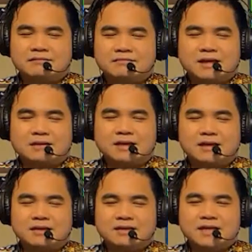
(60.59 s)
Hàng
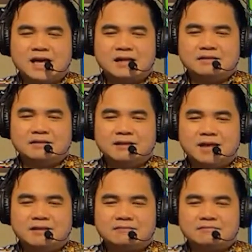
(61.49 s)
đỉnh nhưng giá như thế
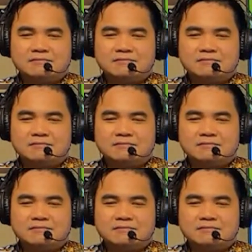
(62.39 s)
nào?